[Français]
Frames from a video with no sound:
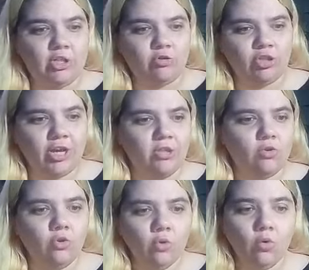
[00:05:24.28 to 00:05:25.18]
changé
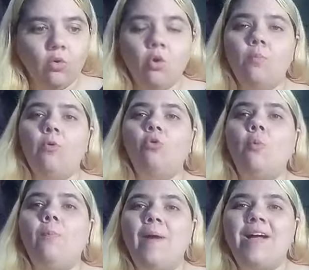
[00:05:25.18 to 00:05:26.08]
de nom pour
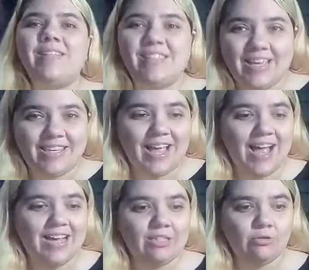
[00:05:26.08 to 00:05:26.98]
ne pas être
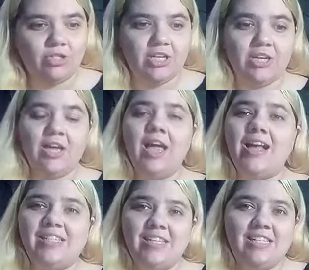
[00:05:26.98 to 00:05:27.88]
associée
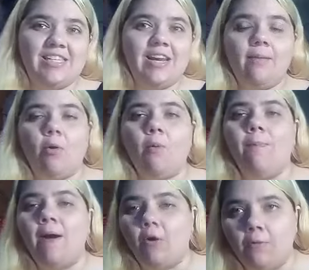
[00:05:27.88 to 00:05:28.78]
à ses célèbres
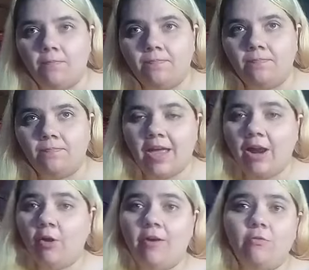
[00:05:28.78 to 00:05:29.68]
parents.
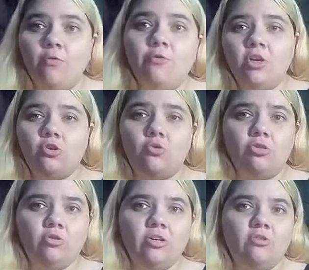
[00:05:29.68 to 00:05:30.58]
Elle aurait voulu se
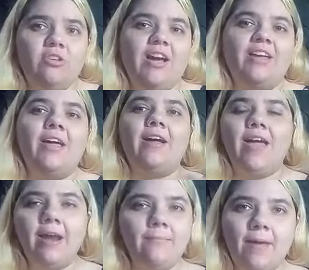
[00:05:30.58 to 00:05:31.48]
construire une carrière
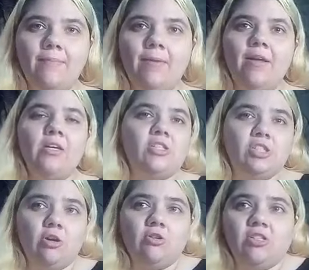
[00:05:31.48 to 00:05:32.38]
elle-même
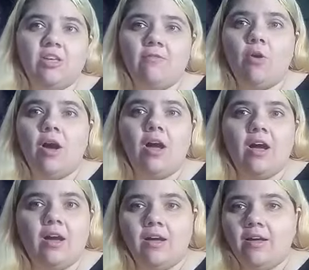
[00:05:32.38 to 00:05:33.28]
sans
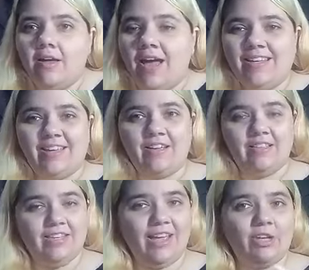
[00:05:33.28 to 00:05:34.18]
avoir à être
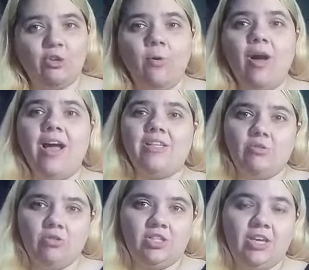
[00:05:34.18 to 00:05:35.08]
directement
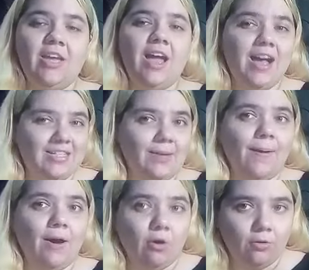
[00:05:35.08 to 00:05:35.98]
associée à ses
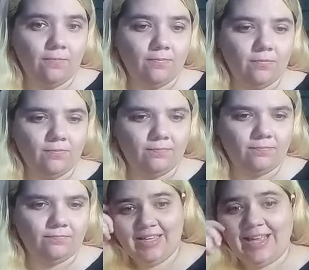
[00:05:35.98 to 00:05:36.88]
parents.
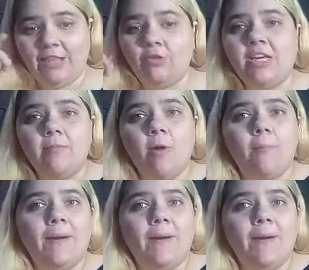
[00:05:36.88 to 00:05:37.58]
Canoniquement